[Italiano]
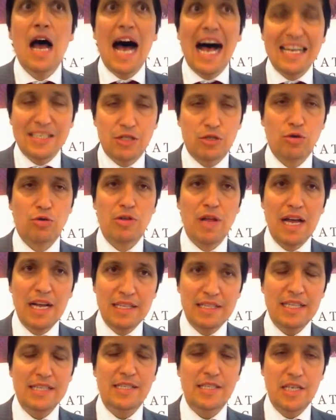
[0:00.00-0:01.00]

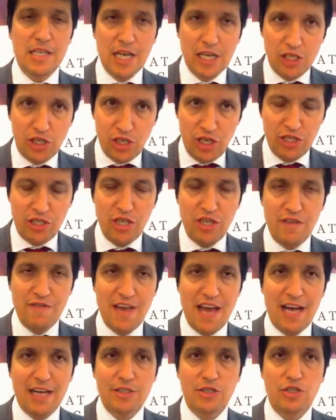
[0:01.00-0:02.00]
Assolutamente sì, gli agenti di
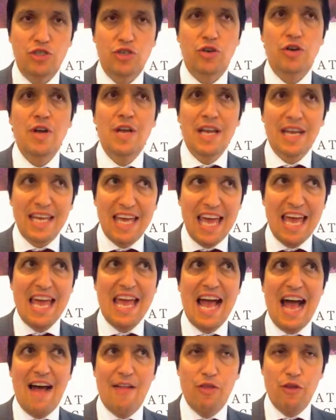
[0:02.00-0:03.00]
viaggio che
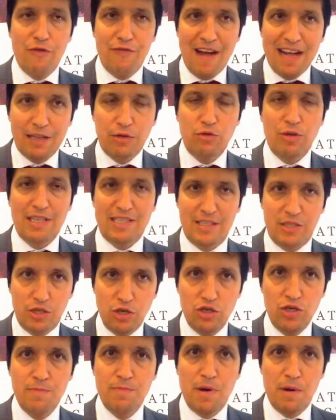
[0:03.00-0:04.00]
hanno fatto
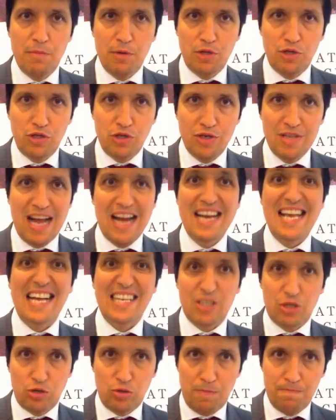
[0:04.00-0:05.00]
azioni promozionali a
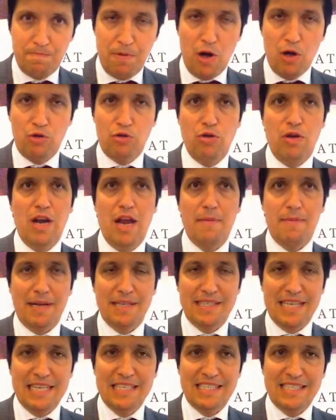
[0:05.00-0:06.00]
supporto della
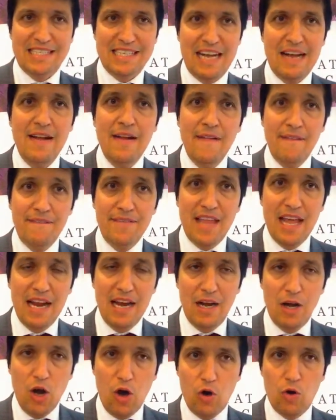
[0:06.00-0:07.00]
presenza
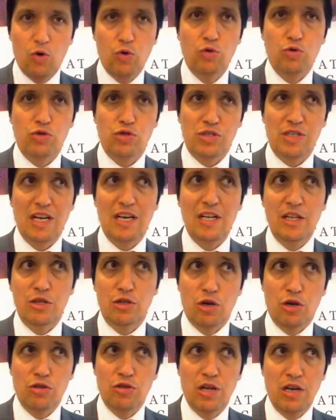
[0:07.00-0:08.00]
dell'Oculus
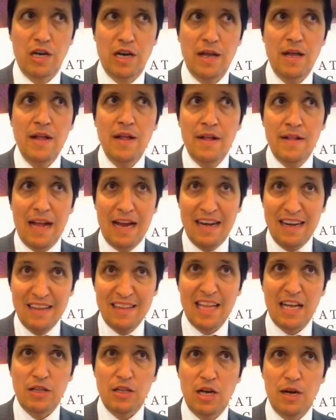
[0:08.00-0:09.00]
all'interno delle,
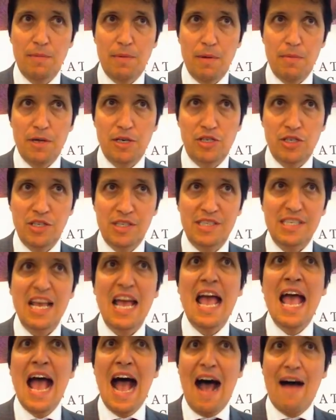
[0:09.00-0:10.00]
all'interno delle proprie agenzie
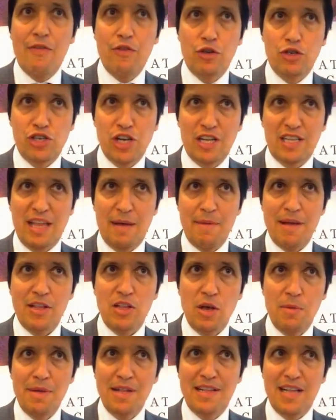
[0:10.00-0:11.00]
hanno
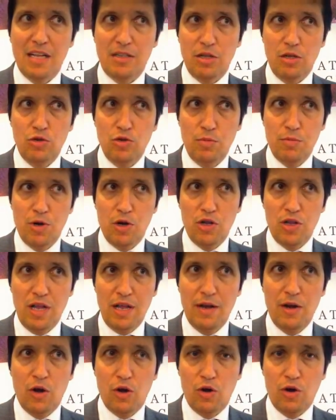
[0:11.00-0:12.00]
certamente aumentato il numero
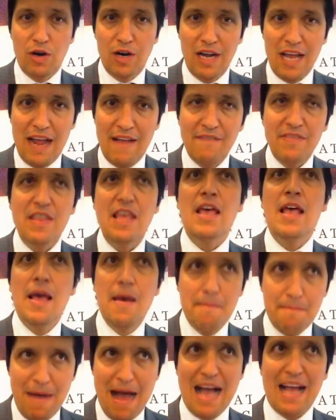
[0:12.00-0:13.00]
dei loro clienti
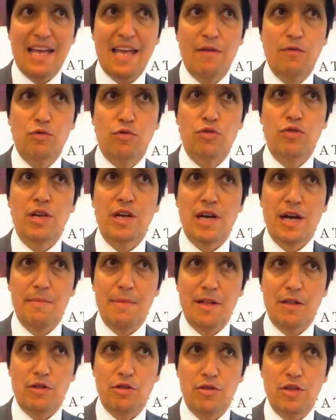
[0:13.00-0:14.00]
ma anche avuto un
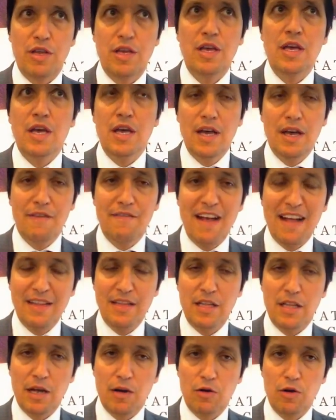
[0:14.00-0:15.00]
incremento di eh,
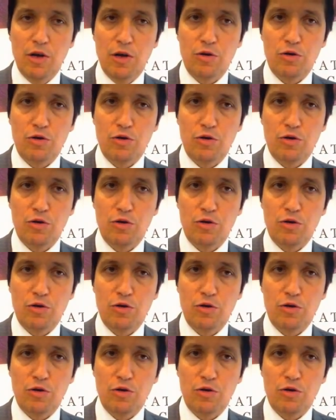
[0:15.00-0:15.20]
vendite con le